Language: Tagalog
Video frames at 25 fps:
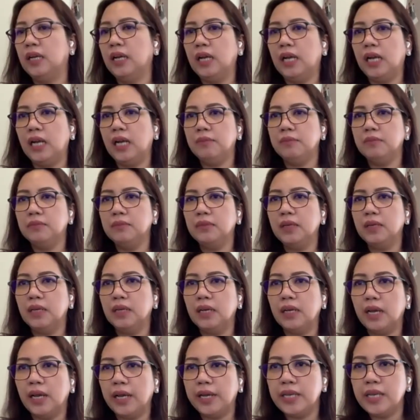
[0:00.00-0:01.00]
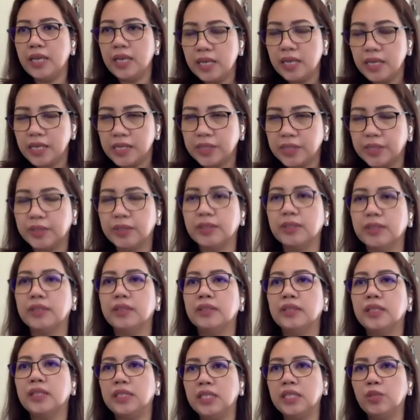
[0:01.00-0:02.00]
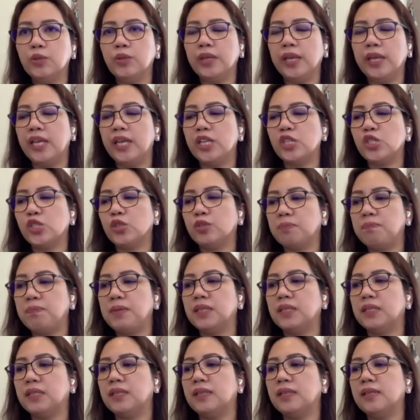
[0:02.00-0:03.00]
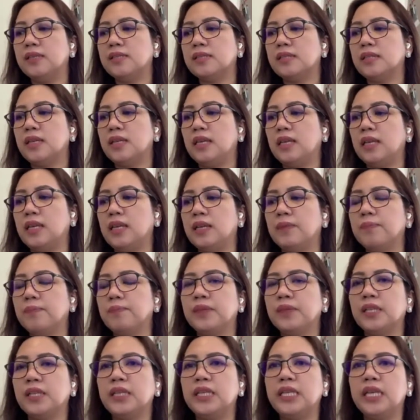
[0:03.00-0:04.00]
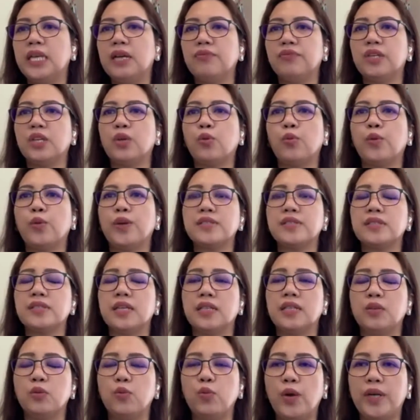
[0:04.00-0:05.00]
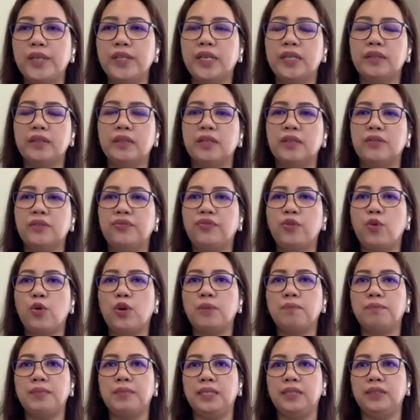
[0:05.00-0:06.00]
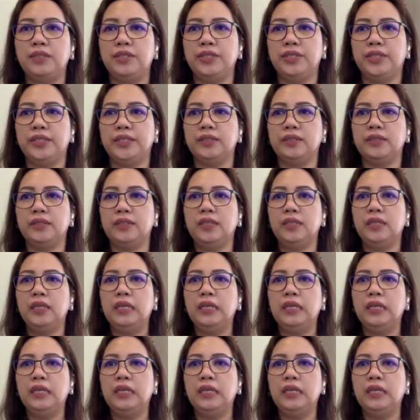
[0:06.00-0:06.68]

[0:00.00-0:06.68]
Um, I hear the DOH repeatedly saying they have requested 104 billion.